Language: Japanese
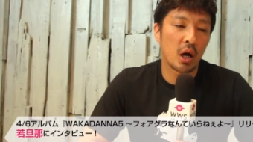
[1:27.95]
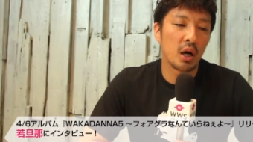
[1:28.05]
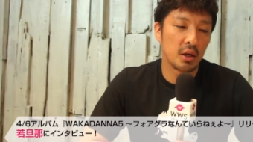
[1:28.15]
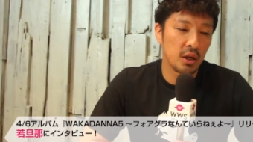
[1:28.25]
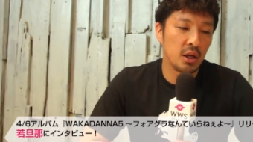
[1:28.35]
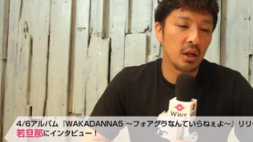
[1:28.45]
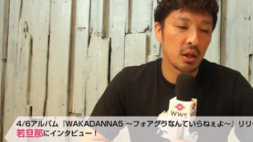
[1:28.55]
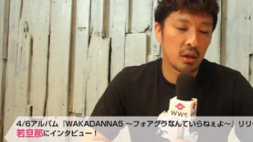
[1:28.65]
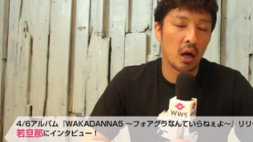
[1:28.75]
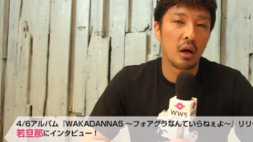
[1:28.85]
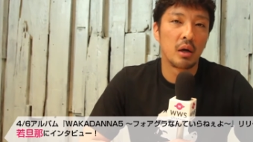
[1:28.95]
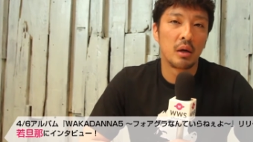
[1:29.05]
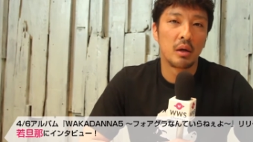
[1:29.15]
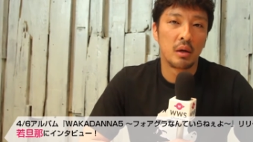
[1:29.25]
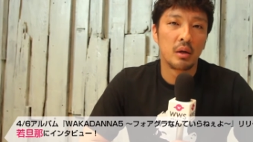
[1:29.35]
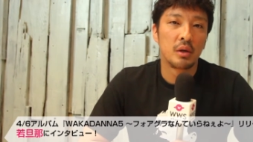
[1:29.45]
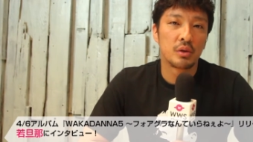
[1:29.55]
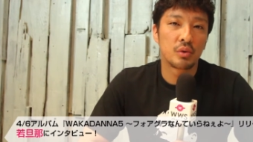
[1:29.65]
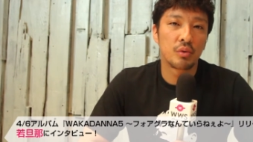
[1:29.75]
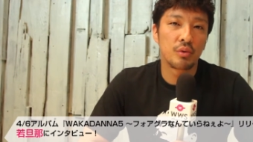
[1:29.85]
の皮切りになった
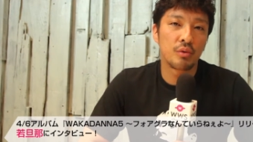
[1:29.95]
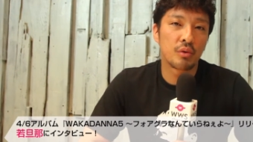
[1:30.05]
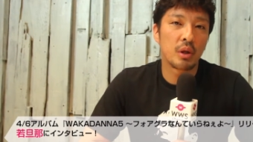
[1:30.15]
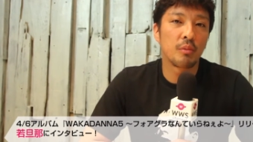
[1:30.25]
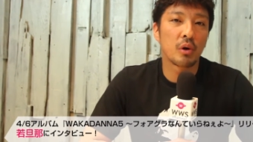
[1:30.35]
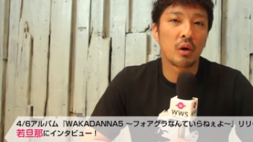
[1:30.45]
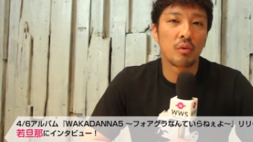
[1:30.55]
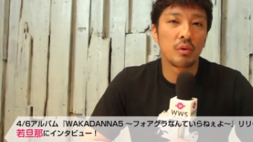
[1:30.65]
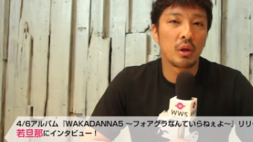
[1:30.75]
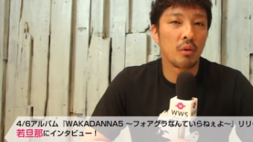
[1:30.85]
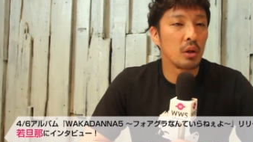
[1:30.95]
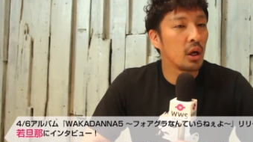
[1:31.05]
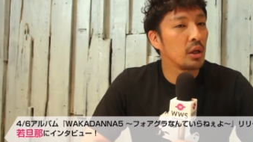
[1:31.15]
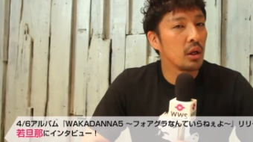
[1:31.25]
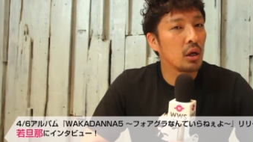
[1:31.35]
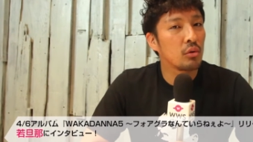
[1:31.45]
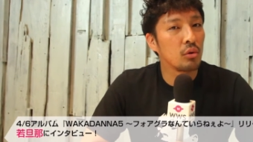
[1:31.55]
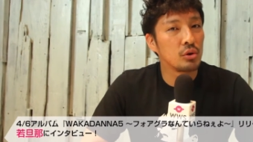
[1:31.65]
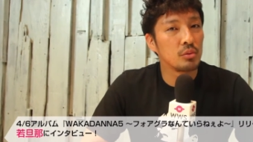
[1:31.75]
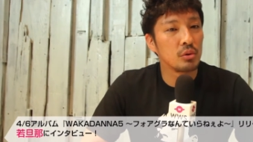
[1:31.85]
そう言っても過言ではないな
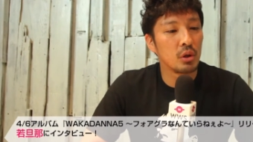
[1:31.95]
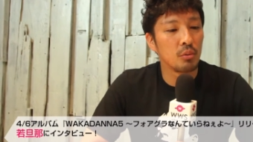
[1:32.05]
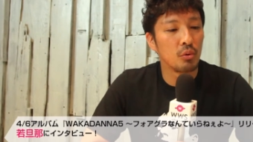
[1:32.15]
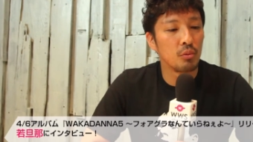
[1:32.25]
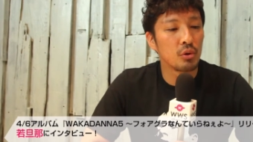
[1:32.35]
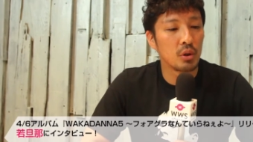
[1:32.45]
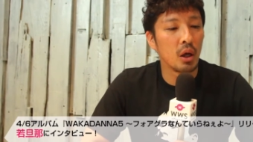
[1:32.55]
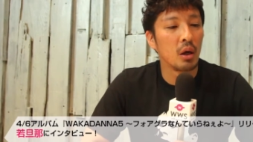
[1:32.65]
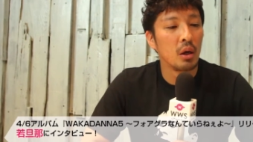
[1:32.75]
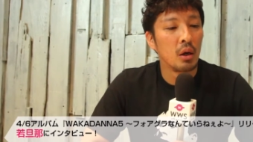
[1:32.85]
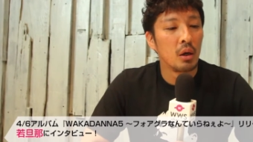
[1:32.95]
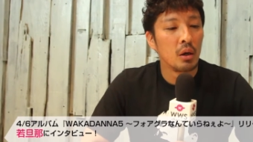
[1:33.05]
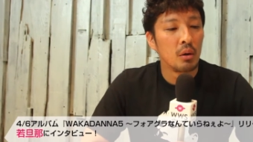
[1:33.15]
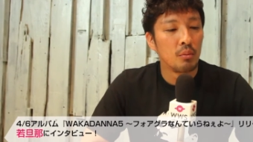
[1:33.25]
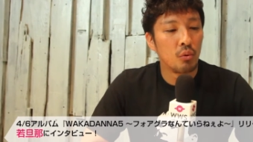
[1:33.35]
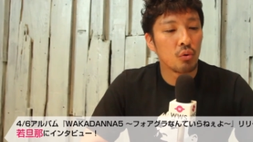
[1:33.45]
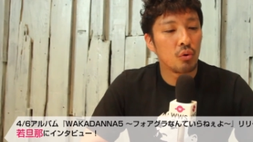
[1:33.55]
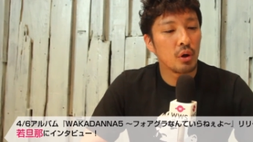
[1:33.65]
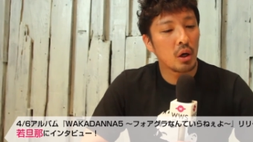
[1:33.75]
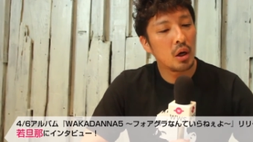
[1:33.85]
と自分でも思ってもう
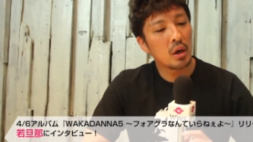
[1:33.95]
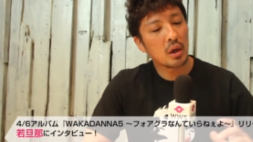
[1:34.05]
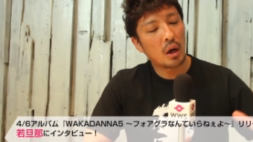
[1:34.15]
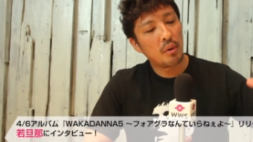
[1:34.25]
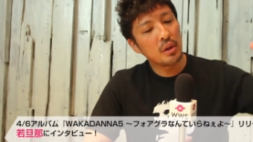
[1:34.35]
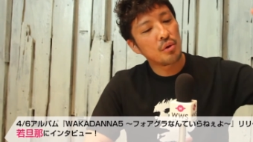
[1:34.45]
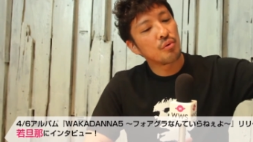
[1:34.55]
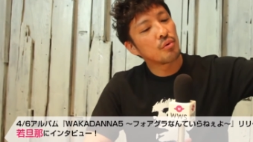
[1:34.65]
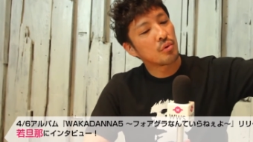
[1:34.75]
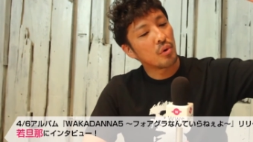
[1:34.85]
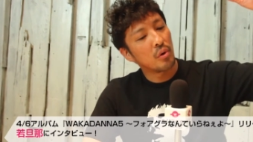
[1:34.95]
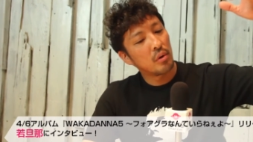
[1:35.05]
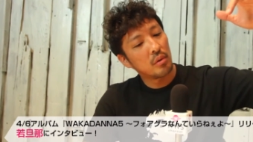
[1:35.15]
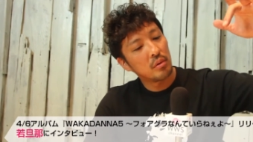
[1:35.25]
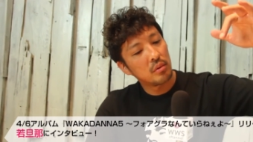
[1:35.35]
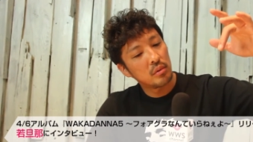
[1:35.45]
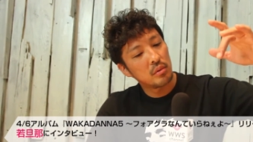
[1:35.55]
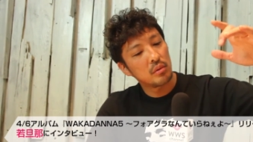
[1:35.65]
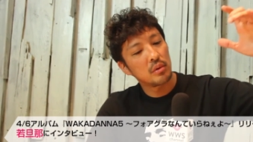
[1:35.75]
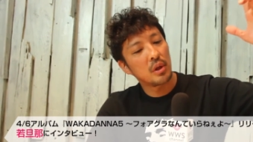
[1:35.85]
これが川でいうと
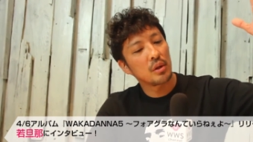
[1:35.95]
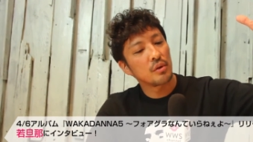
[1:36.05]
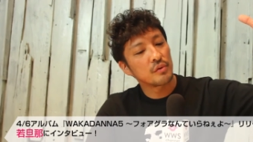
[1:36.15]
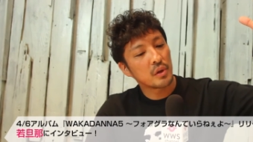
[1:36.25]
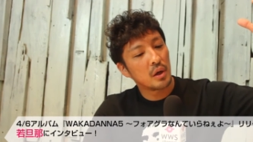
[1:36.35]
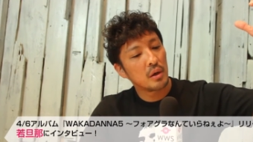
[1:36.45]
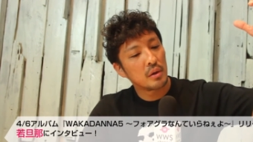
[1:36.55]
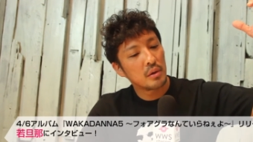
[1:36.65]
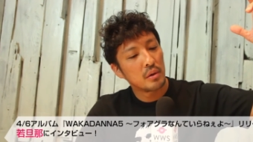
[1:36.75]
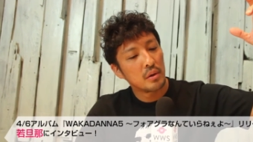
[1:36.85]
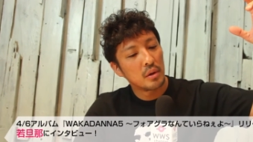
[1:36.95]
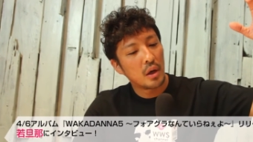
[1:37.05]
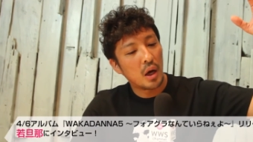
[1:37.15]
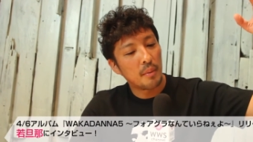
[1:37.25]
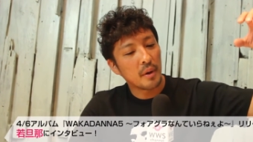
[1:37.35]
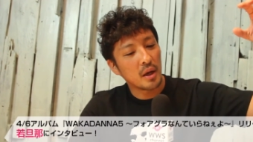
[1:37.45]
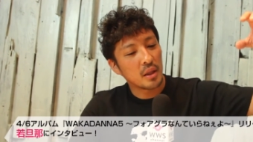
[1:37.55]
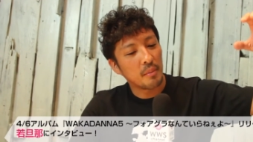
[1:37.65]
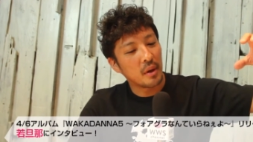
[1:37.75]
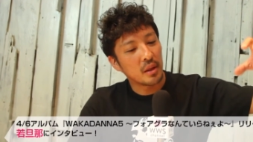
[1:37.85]
何ですか雨が
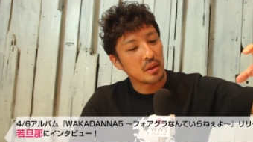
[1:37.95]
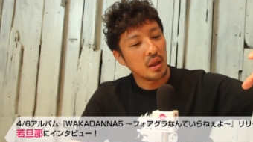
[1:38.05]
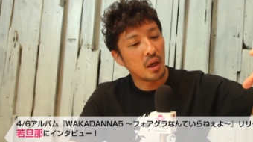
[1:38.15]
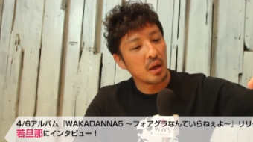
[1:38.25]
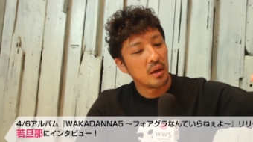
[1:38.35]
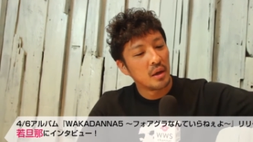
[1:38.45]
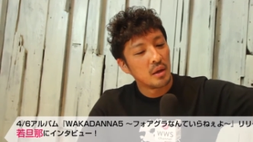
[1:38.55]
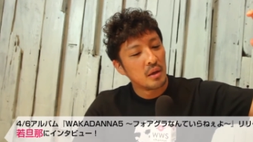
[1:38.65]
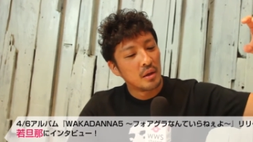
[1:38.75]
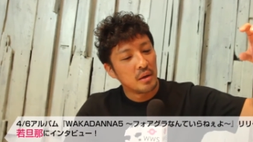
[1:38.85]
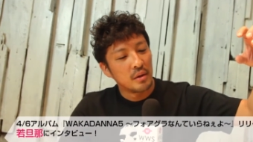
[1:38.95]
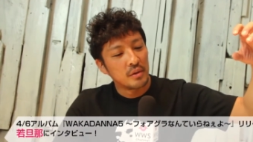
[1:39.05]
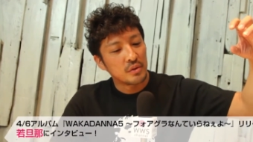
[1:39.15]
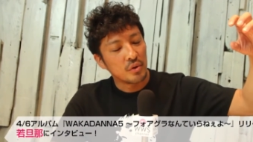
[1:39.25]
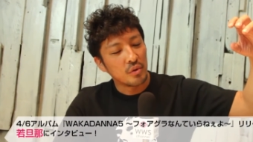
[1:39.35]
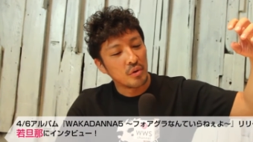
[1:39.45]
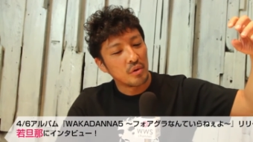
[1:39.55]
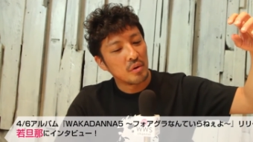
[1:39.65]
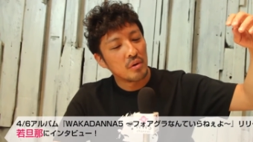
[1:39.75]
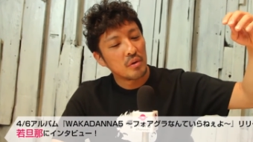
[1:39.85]
溜まってそ
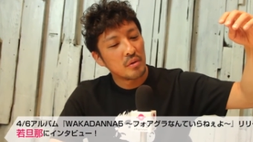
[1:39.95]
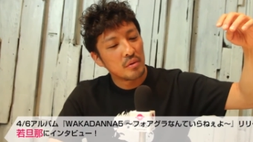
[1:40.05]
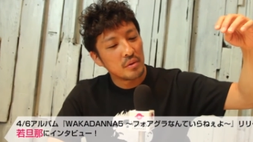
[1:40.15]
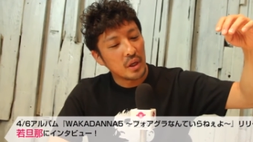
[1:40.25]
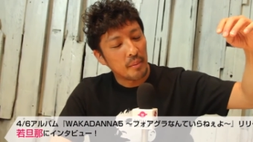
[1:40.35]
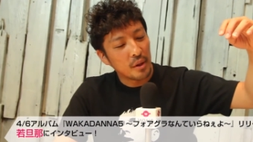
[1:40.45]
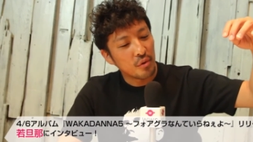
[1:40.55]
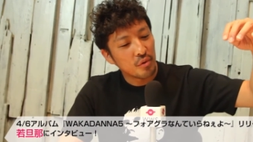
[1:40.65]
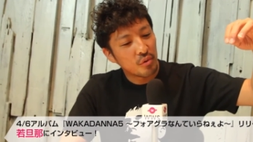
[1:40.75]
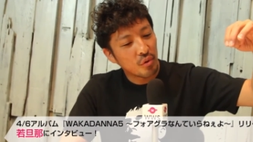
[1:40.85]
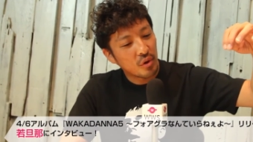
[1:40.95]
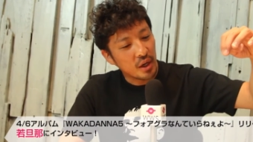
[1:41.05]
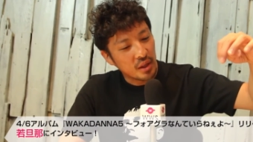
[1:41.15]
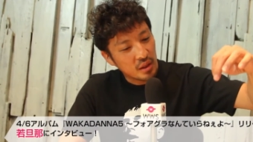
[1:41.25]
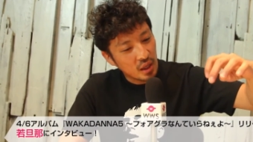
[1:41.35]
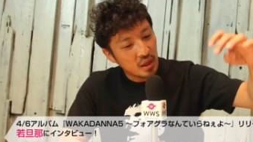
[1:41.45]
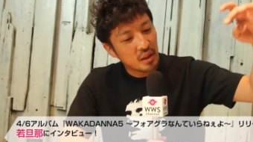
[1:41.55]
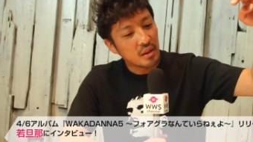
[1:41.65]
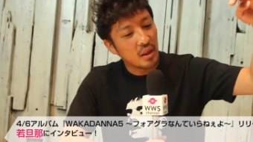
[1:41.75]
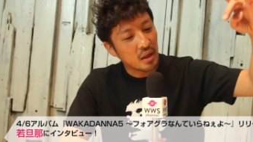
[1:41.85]
の山のどっか一滴
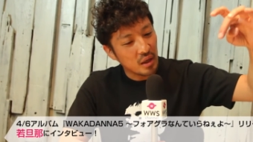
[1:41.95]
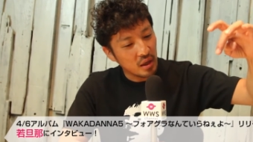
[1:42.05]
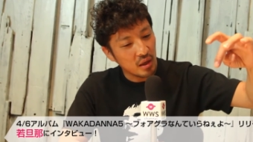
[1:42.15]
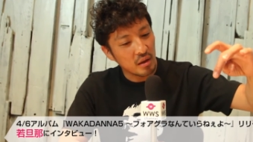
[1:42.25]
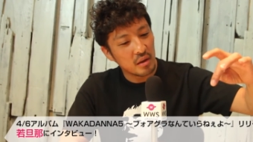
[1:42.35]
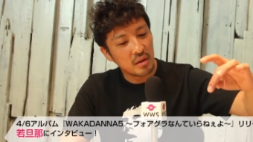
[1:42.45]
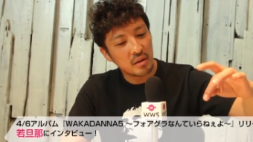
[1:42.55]
一滴